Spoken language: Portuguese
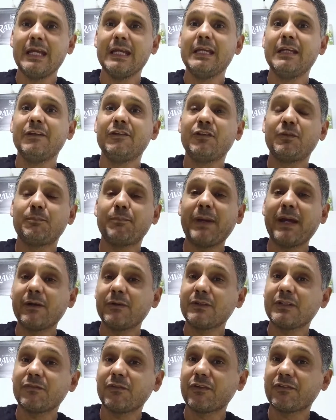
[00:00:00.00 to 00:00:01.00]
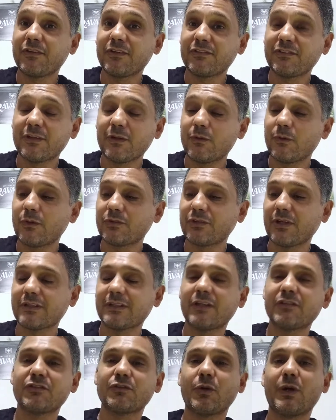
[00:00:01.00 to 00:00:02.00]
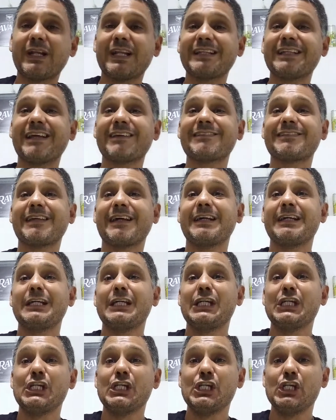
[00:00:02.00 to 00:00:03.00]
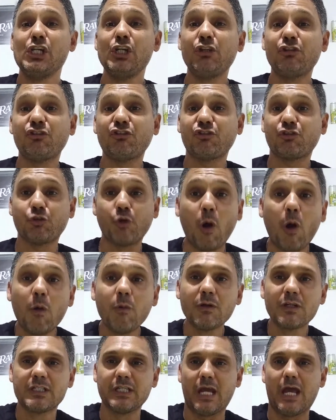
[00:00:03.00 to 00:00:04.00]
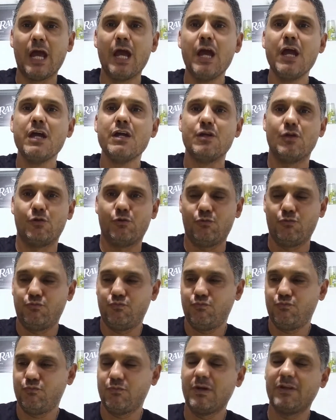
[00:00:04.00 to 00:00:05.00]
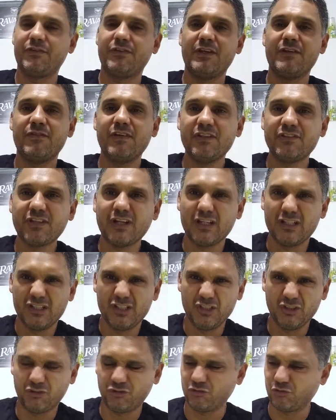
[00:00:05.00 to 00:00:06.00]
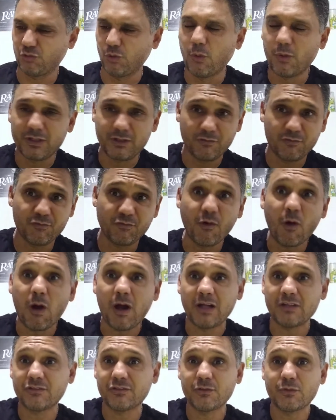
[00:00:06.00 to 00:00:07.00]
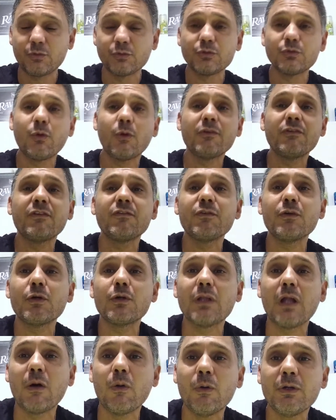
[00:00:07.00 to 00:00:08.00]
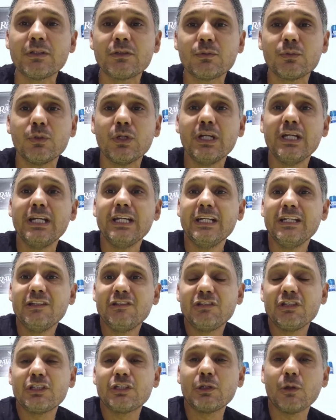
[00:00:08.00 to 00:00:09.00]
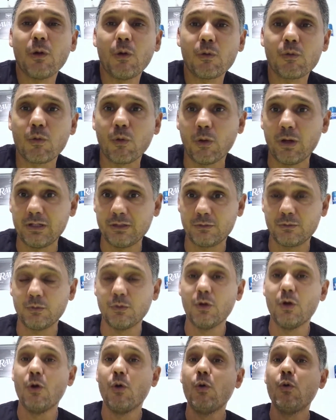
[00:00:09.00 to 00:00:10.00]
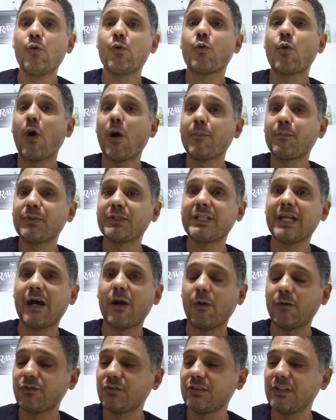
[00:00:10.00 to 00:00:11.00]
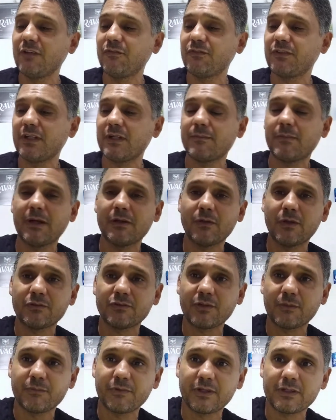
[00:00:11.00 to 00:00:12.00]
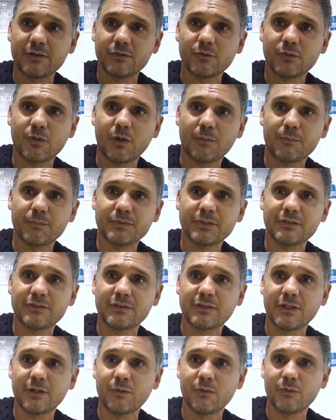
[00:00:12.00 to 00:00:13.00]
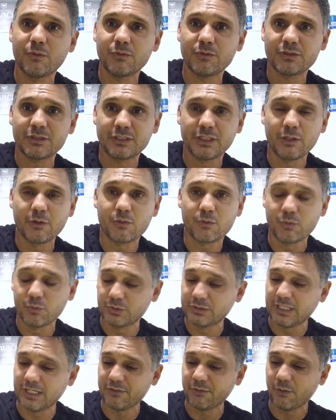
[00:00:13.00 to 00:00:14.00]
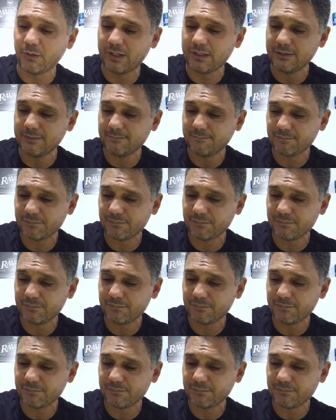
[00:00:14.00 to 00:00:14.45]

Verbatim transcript: Espero que vocês tenham gostado da história dessa Strong Ale, a cerveja strong, forte, com 12,8 de teu alcoólico. O copo ideal snifter, mas nós estamos aqui no copo de teu, Tecu da NOI.